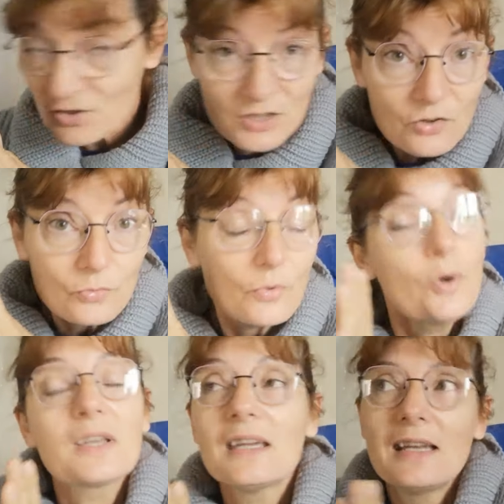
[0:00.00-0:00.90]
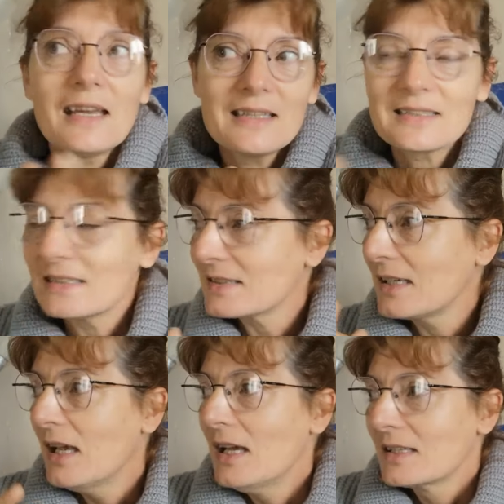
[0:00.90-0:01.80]
J'ai tout. Ok, là, ici,
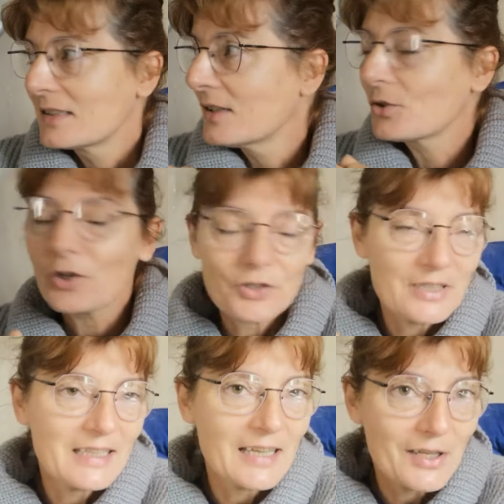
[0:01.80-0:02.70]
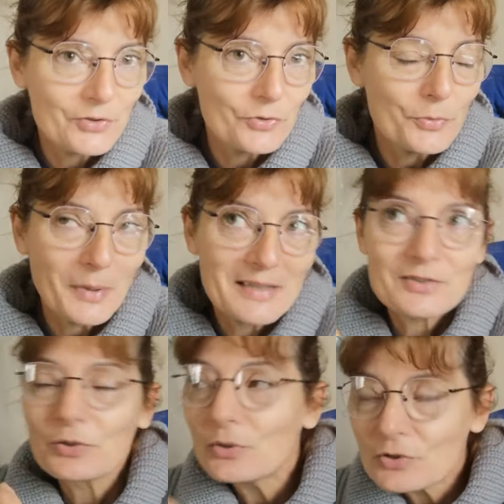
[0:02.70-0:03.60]
c'est encore dans des cartons
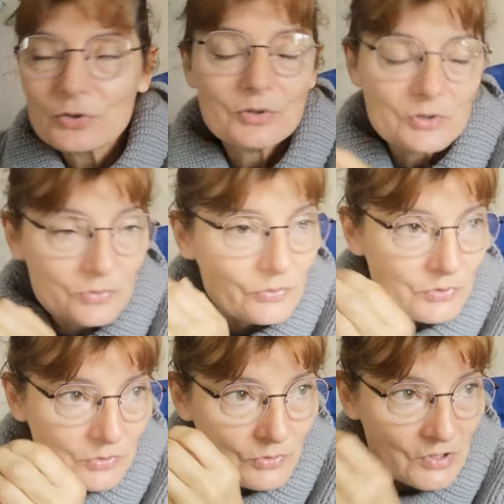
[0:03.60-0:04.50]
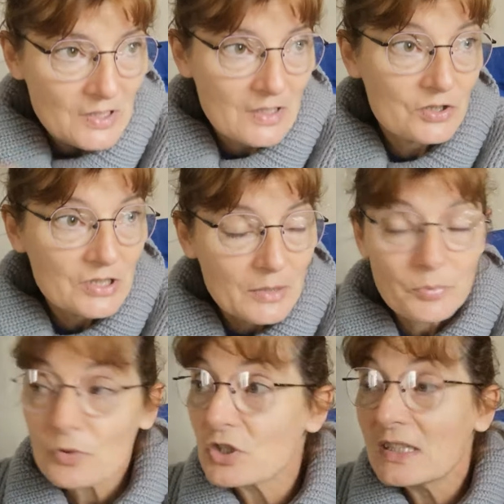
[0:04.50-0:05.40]
parce que j'ai un
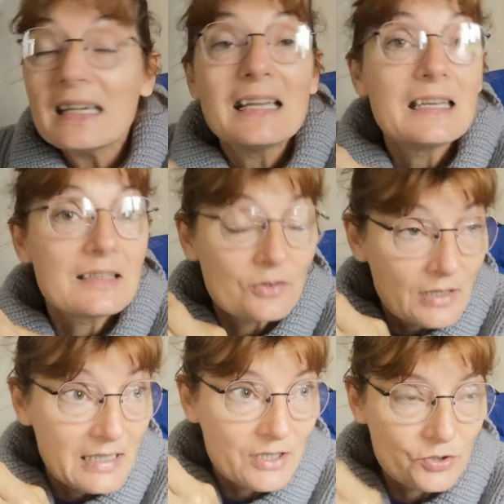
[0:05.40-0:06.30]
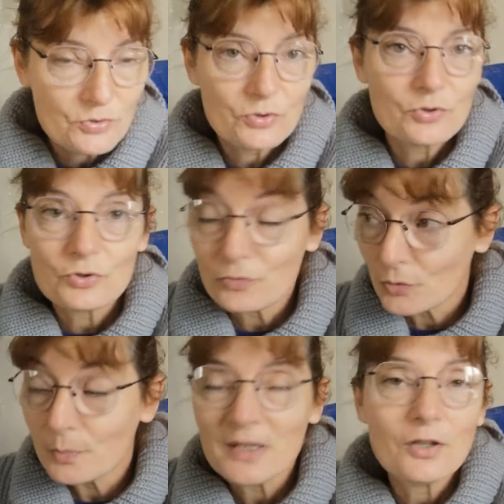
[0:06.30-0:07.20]
projet et les, choses ne se
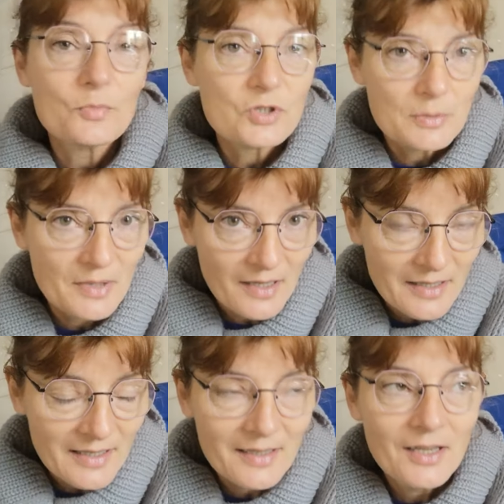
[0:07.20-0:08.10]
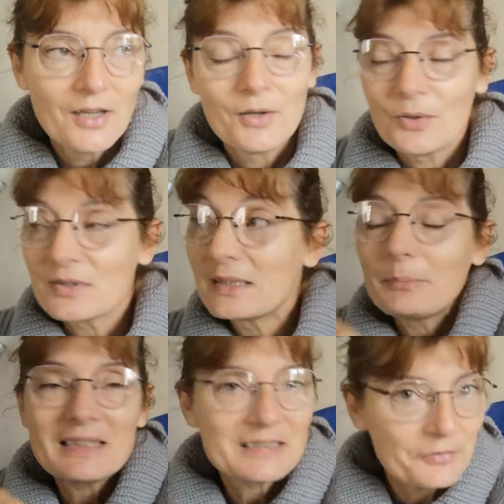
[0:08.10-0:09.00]
font pas comme j'aimerais. Euh, c'est
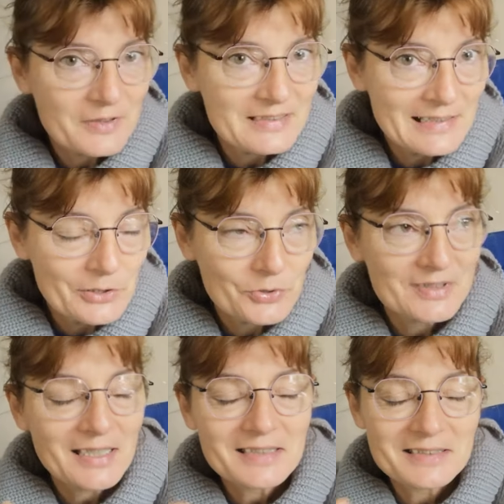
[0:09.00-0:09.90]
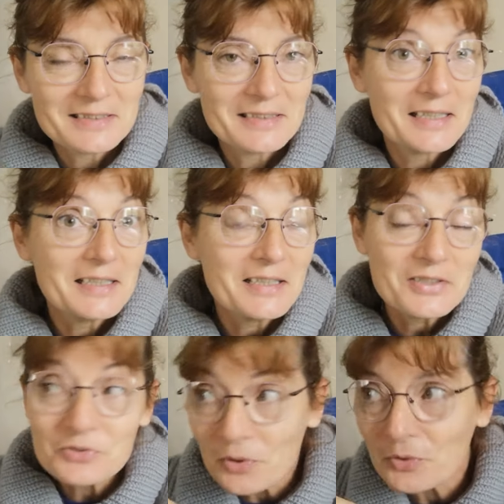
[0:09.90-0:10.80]
pas si facile que ça, etc.
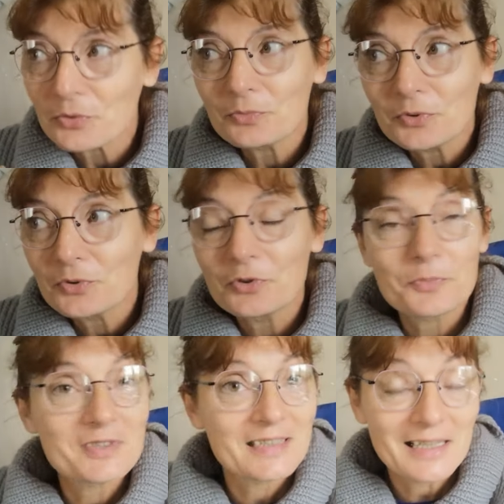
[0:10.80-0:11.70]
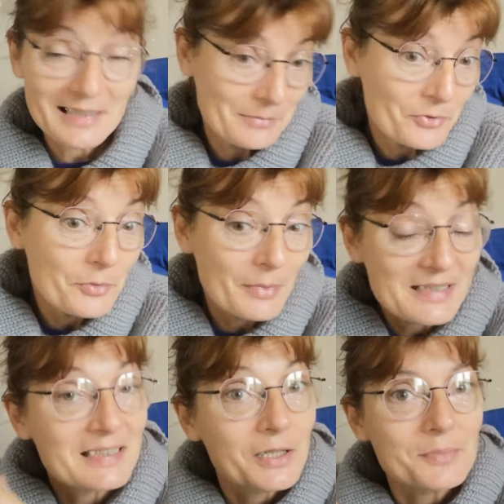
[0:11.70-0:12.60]
Je rencontre beaucoup d'obstacles et bon,
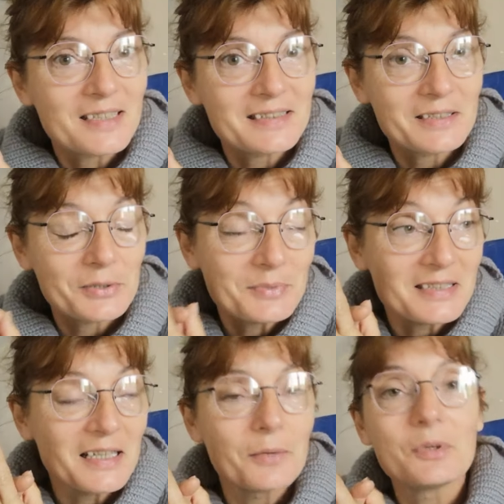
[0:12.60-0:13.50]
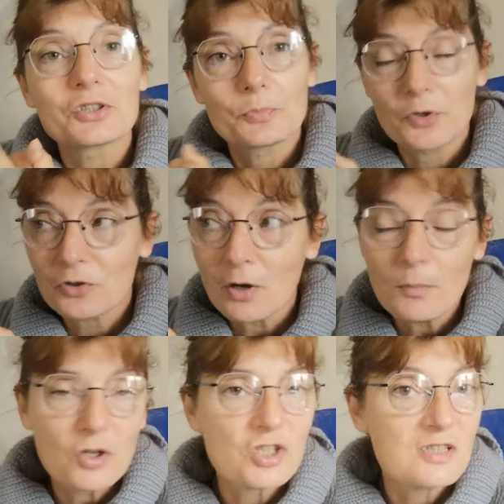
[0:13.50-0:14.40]
bah, c'est comme ça, c'est comme ça. Et je suis pas encore
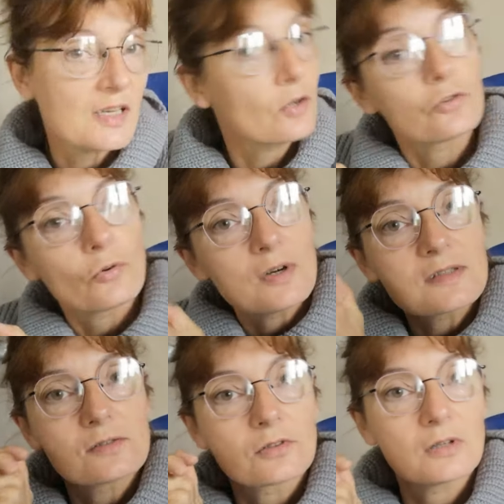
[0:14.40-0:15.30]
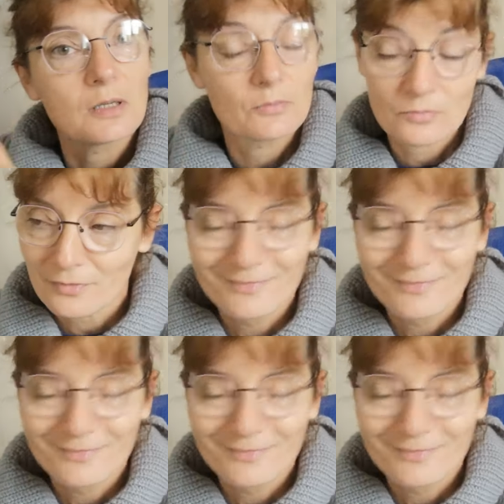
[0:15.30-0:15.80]
morte, j'ai que 53 ans quand même.